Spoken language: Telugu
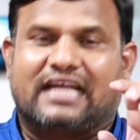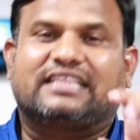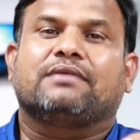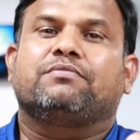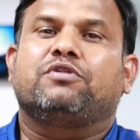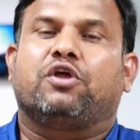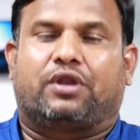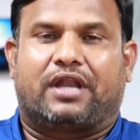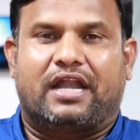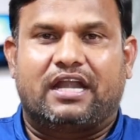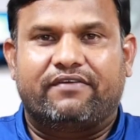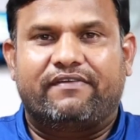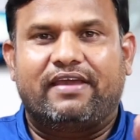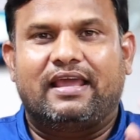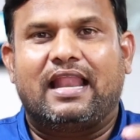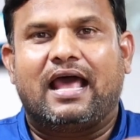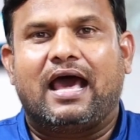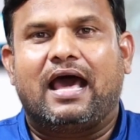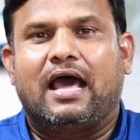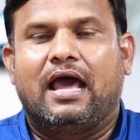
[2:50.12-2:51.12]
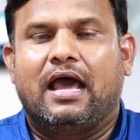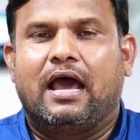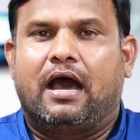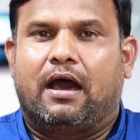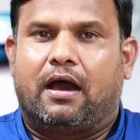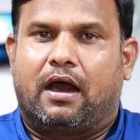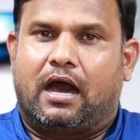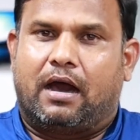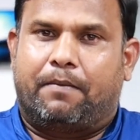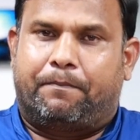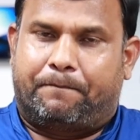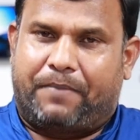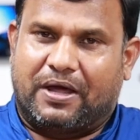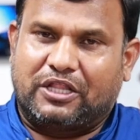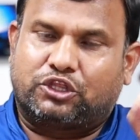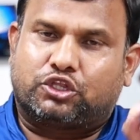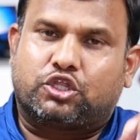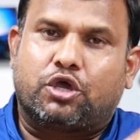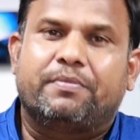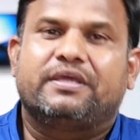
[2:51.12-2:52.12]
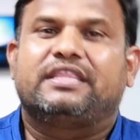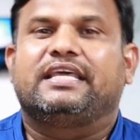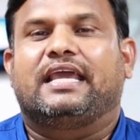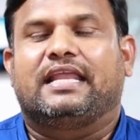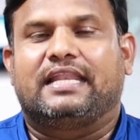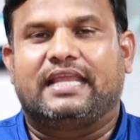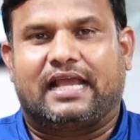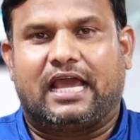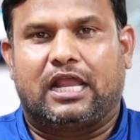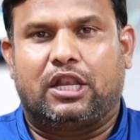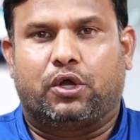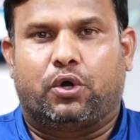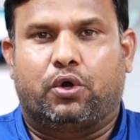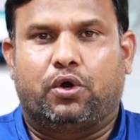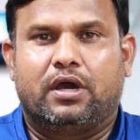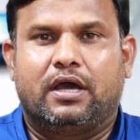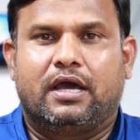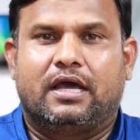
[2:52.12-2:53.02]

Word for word: గతంలో రెండు వేల పంతొమ్మిది ఎన్నికల్లో